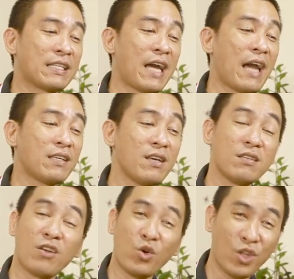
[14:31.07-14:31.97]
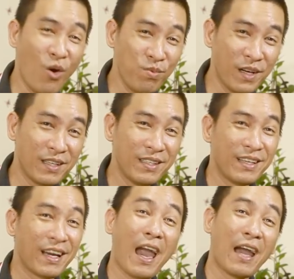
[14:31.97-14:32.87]
can chi tương đối tốt ha
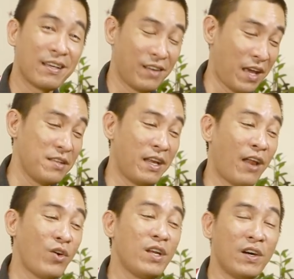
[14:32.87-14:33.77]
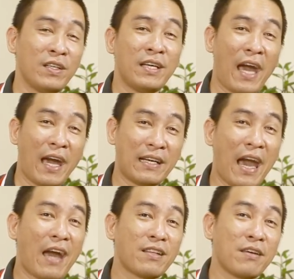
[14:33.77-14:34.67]
can hồi nãy đã nói rồi hàng
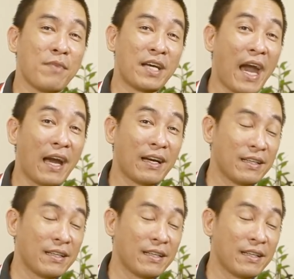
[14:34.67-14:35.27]
can thì bị khắc